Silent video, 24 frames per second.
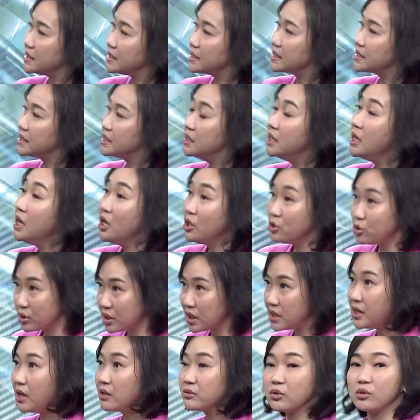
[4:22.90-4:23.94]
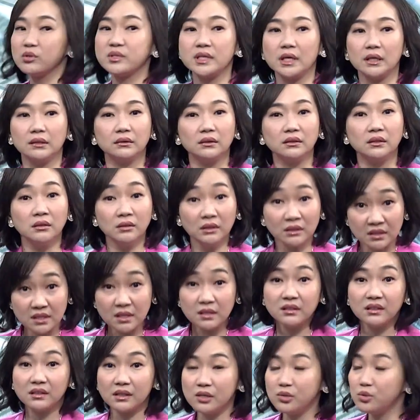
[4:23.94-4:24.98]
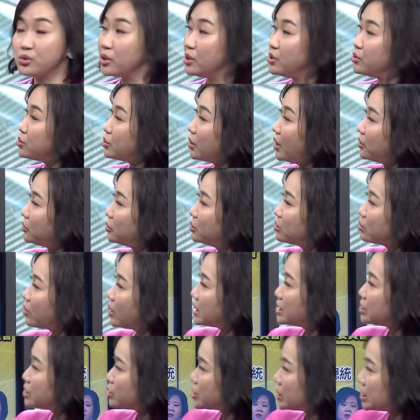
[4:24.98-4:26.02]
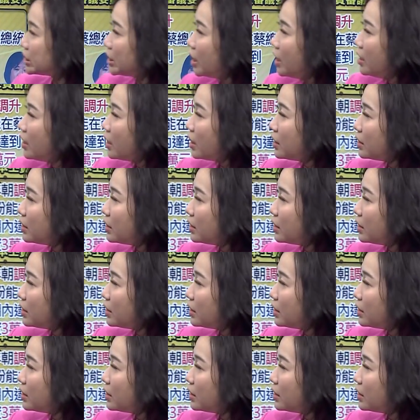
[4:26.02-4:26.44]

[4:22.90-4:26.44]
了几次，就跟耀州讲的，真的跟选举很有关系。